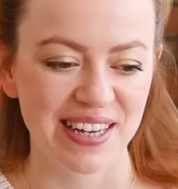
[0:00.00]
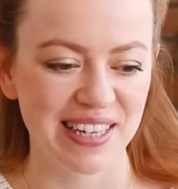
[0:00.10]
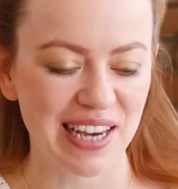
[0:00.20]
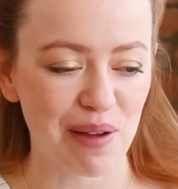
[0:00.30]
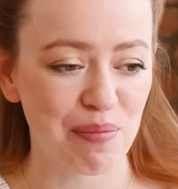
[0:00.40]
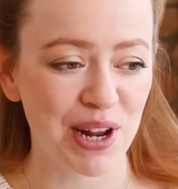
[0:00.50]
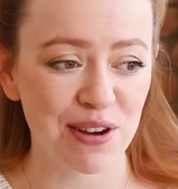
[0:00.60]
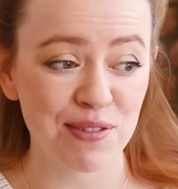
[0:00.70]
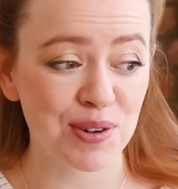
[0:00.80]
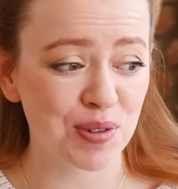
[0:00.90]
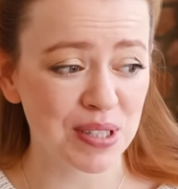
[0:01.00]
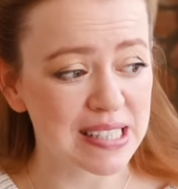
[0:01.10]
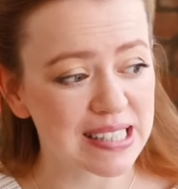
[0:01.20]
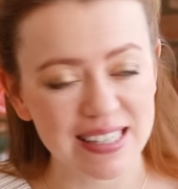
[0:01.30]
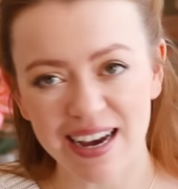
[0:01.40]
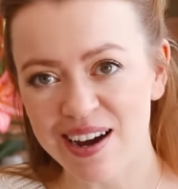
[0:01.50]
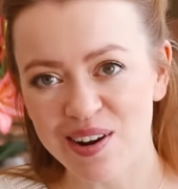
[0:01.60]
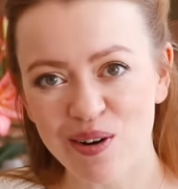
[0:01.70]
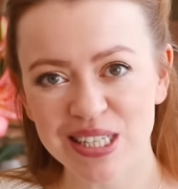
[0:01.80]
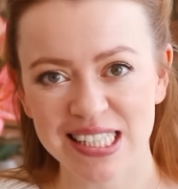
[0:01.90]
Ja, in meiner Wohnung sieht es
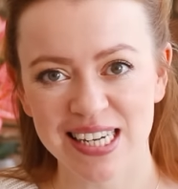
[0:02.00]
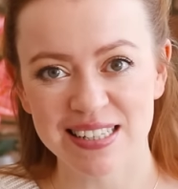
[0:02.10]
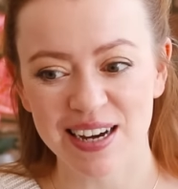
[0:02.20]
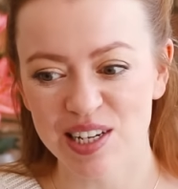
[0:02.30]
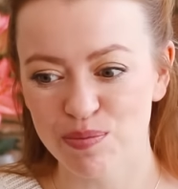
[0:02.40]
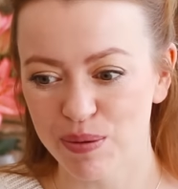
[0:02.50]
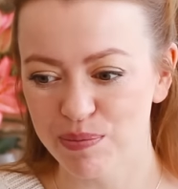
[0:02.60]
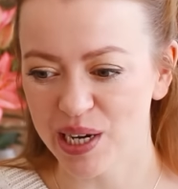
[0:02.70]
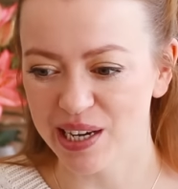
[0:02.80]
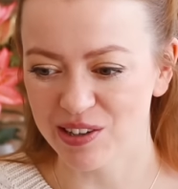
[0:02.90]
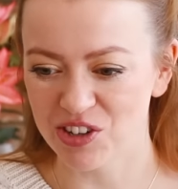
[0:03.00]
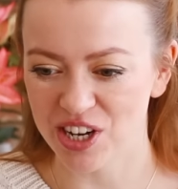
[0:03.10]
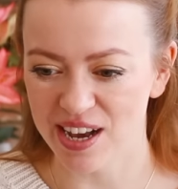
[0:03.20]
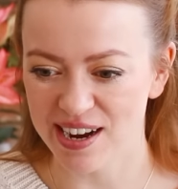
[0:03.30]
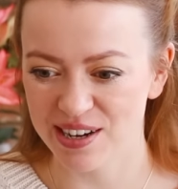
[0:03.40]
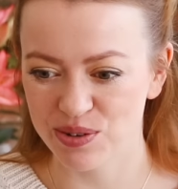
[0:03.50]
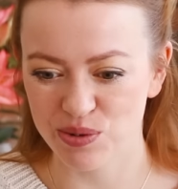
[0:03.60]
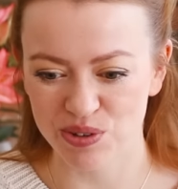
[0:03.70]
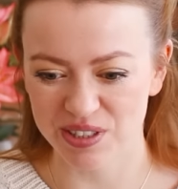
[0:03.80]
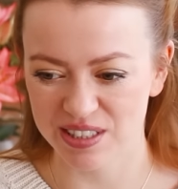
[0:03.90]
gerade aus, als hätte eine Bombe eingeschlagen
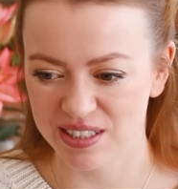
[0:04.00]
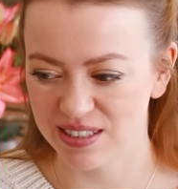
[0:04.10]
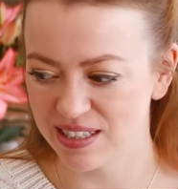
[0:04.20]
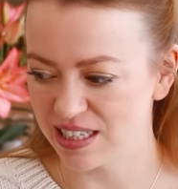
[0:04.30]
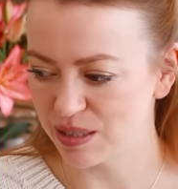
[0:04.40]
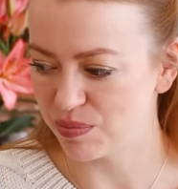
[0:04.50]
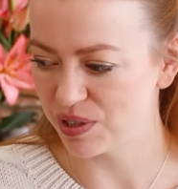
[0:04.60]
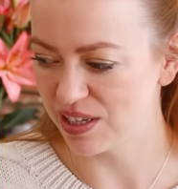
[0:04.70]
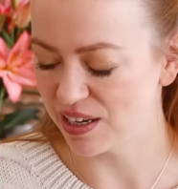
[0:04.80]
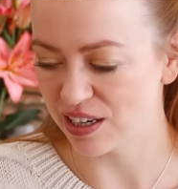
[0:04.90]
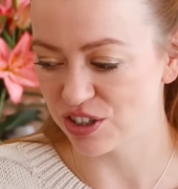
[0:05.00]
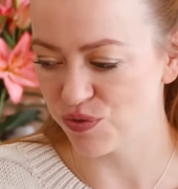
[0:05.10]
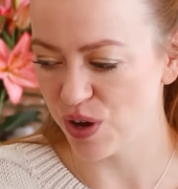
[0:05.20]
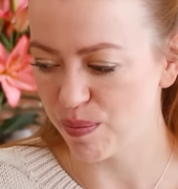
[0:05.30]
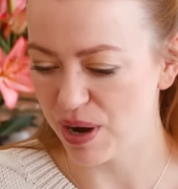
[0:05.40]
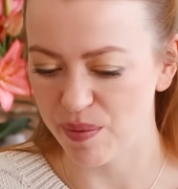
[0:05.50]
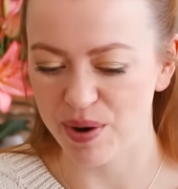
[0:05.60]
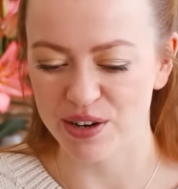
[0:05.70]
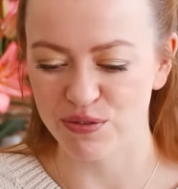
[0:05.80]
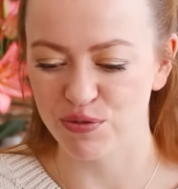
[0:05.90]
und ich bin hier gerade schwer am
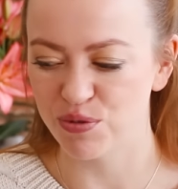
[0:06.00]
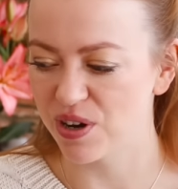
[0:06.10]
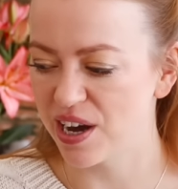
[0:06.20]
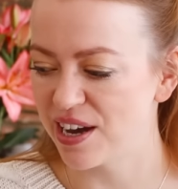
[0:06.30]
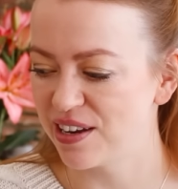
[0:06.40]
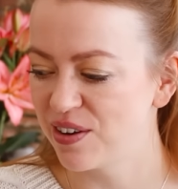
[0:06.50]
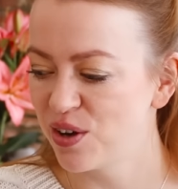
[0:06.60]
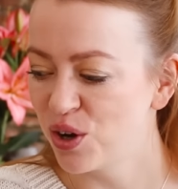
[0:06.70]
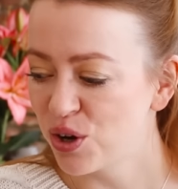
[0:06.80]
Arbeiten für ein